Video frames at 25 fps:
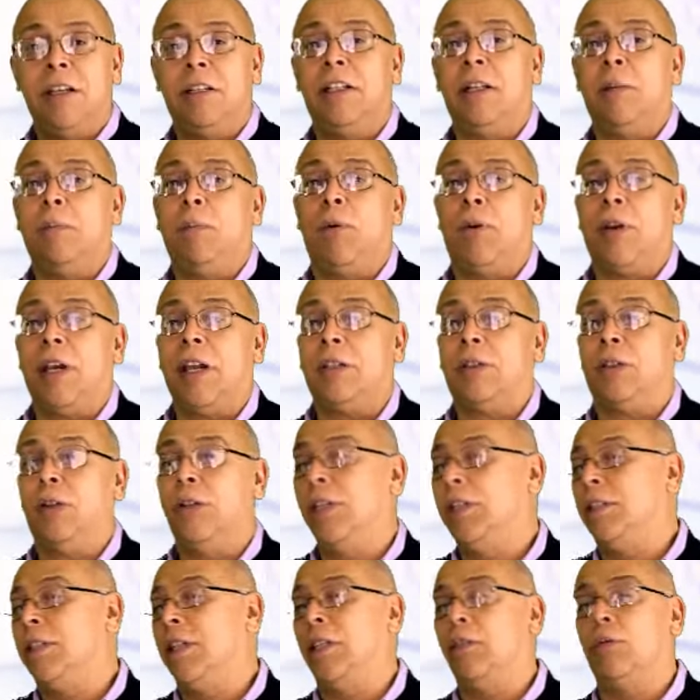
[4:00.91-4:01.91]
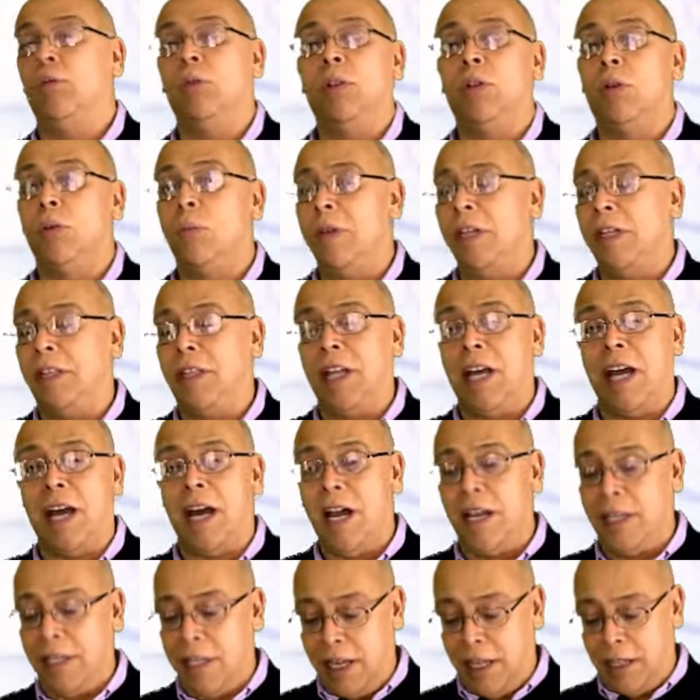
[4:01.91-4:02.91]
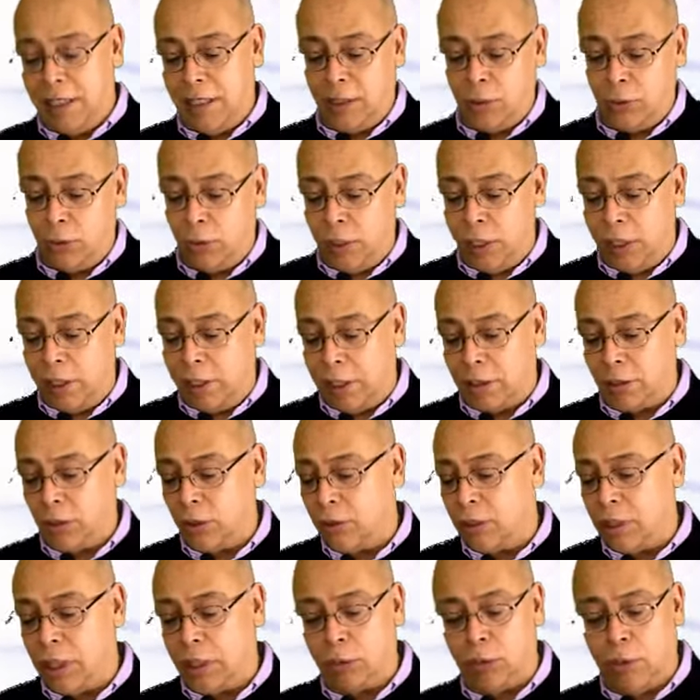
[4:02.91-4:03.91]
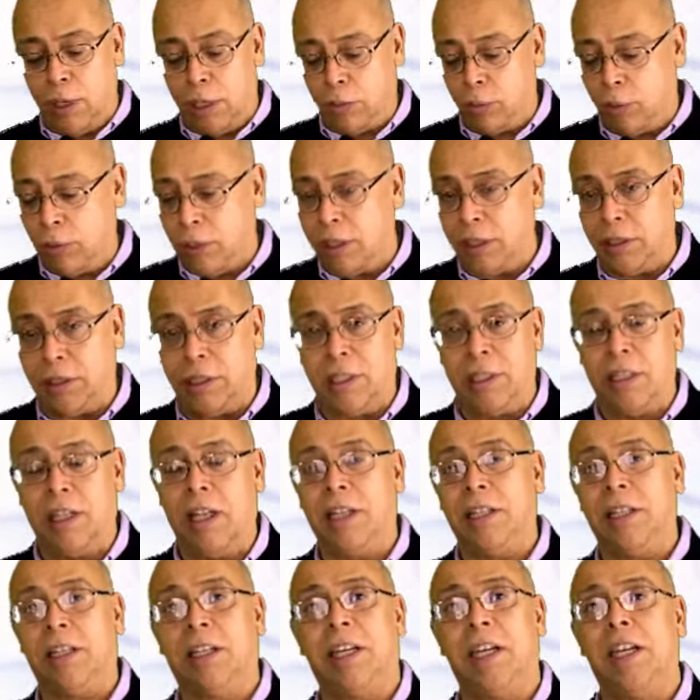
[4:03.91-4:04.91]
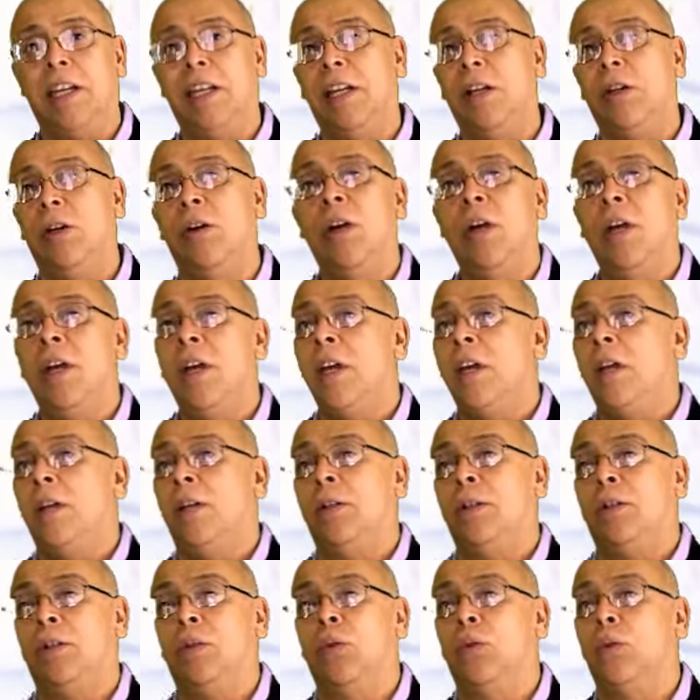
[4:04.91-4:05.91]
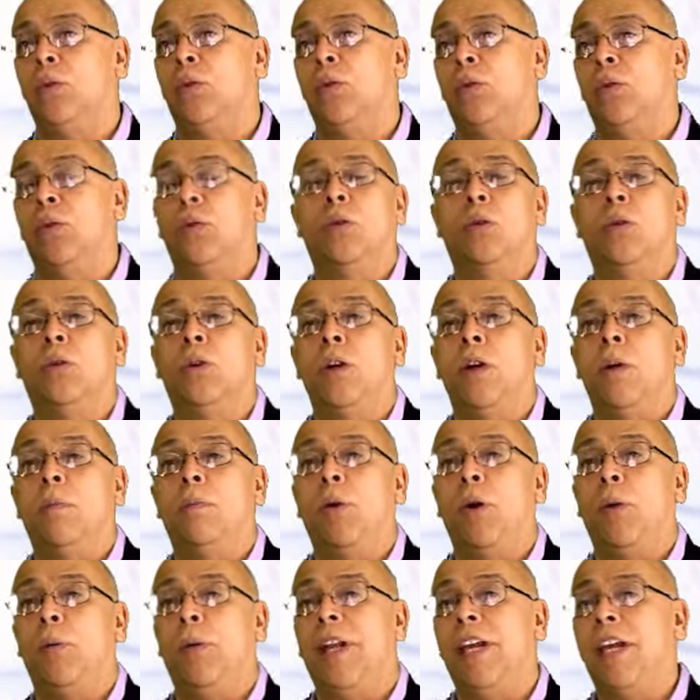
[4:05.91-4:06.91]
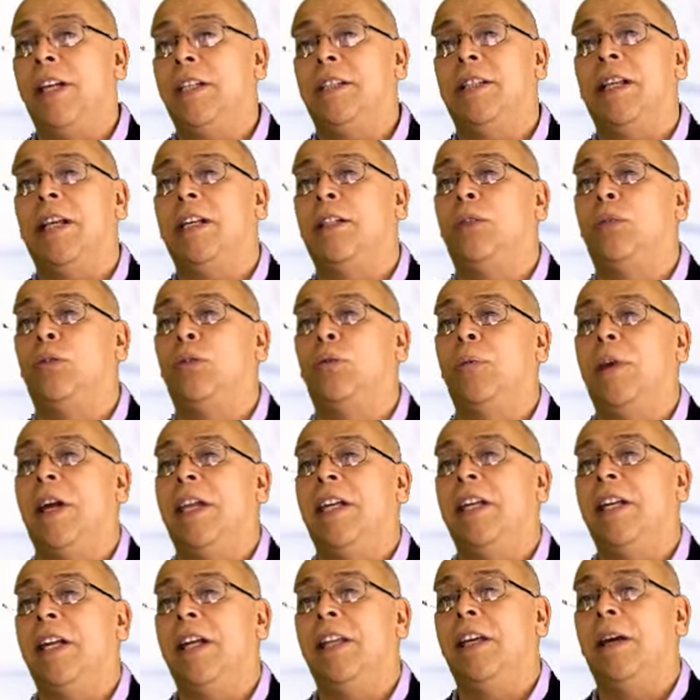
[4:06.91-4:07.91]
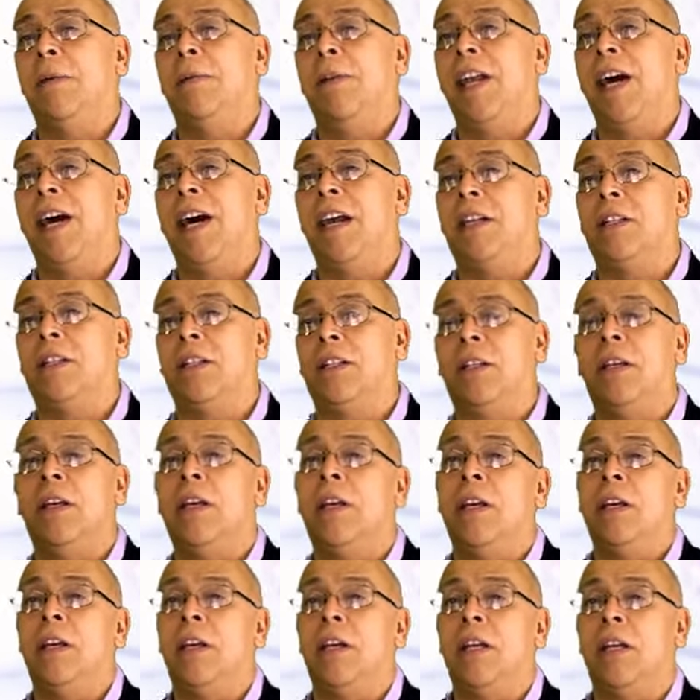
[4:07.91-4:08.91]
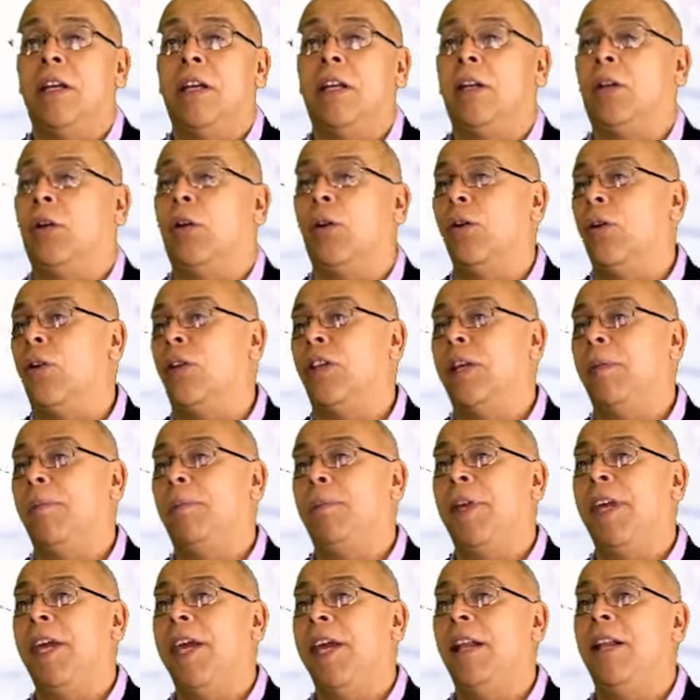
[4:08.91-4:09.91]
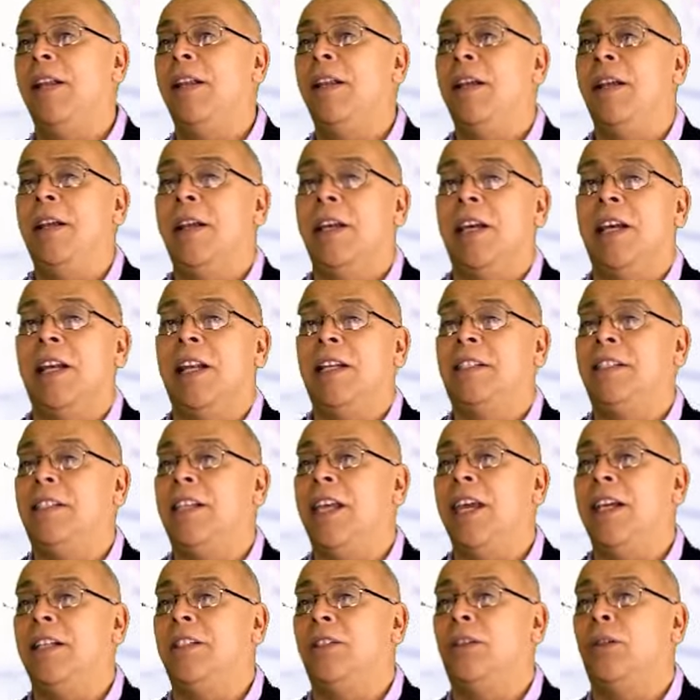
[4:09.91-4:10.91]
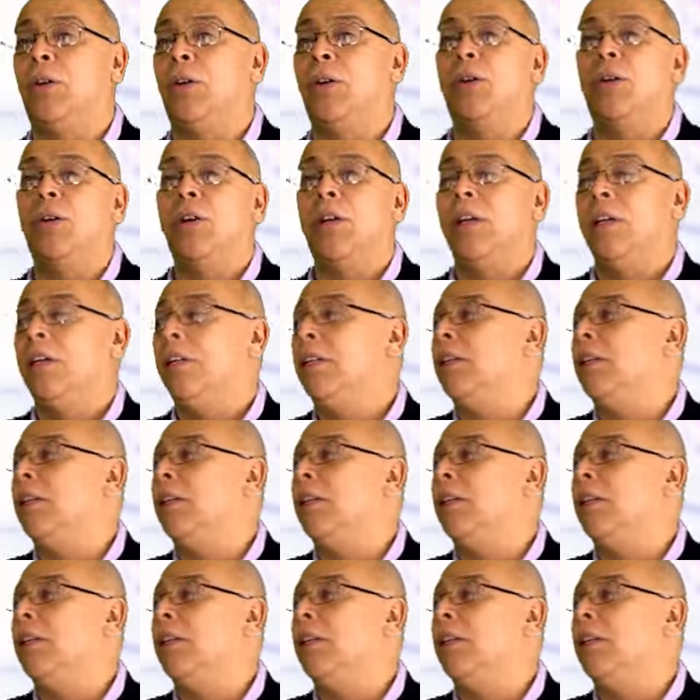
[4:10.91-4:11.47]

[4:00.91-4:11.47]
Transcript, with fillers: ni por razones de su indumentaria, de su orientación sexual, su identidad de género, su pobreza, su manera de hablar el color de piel, el sexo